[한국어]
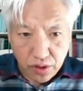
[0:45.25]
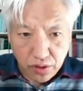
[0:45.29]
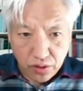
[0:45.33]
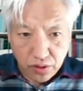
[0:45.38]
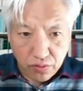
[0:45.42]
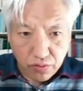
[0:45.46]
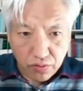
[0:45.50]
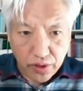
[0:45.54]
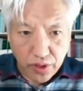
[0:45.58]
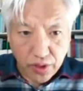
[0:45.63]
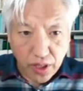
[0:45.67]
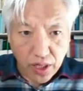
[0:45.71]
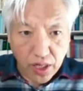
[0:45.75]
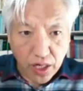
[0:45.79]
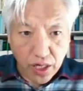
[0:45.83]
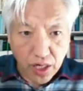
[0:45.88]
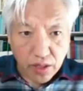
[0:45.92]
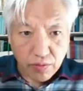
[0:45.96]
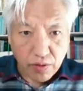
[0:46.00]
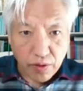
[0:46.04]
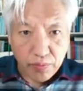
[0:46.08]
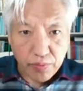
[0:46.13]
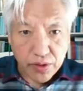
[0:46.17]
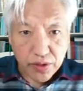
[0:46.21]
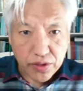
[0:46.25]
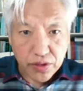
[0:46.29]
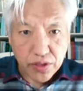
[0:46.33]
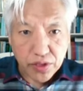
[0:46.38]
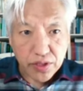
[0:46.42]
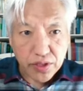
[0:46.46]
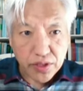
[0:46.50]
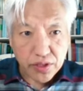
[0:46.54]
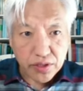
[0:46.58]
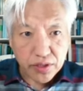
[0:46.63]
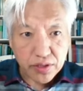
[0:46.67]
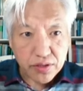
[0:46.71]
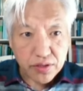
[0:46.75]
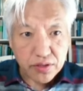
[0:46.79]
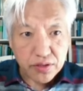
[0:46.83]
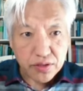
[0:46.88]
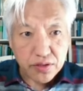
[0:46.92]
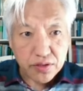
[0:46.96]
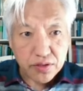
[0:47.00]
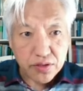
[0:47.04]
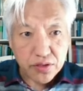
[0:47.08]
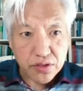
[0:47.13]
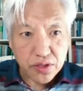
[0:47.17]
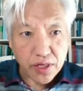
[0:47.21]
또 우리가 하나님 앞에 서는
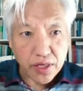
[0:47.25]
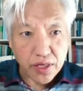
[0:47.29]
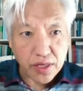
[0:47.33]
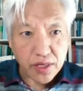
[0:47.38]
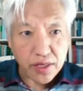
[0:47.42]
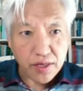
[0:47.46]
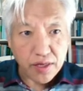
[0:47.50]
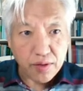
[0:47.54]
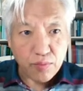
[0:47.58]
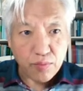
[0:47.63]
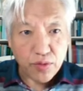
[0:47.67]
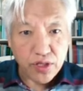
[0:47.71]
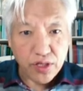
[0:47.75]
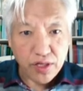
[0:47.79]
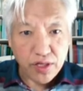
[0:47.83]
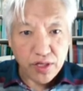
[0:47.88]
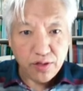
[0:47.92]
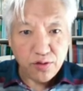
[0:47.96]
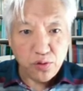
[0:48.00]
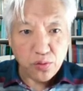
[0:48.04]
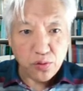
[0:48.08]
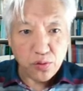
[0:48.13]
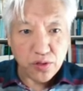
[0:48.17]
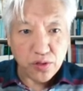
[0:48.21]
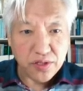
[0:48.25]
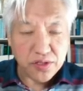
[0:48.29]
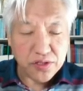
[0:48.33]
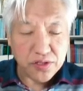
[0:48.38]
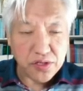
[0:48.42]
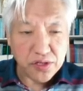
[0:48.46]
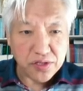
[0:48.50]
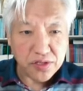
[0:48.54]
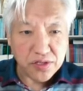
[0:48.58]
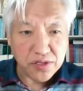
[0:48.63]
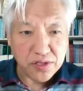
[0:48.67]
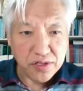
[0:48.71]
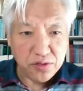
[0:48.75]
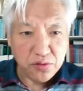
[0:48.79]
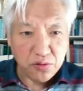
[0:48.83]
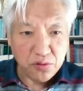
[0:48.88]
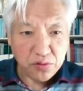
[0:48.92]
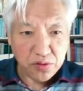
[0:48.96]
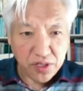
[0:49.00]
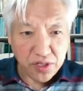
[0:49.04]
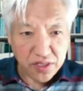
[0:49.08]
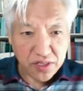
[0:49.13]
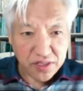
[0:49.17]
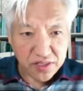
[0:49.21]
그 전에 한번 일독은 성경
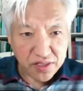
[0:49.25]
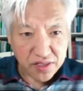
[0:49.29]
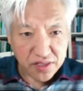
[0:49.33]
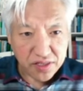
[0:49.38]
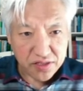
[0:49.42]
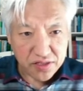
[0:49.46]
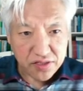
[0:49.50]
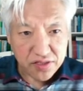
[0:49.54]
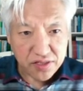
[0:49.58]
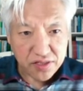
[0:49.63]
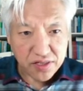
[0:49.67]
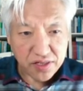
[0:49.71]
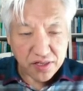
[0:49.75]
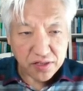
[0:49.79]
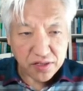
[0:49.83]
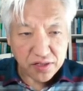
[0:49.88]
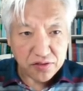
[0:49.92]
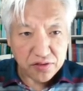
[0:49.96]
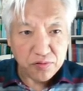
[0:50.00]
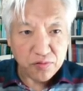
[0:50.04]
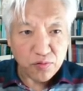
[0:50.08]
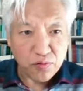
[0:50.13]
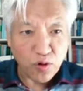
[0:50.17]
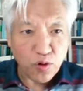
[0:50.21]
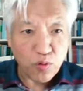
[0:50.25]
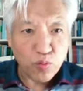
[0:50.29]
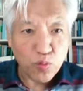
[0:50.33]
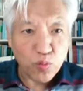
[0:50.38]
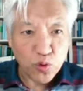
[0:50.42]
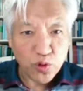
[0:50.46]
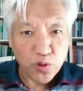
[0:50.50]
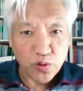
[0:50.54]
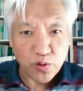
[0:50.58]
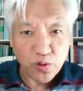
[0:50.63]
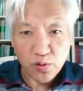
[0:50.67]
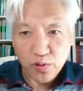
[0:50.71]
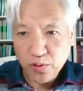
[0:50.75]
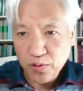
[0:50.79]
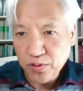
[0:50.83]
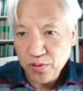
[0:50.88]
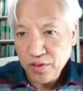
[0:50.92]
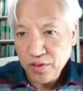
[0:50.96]
일독은 해야 되겠잖아요. 원문으로.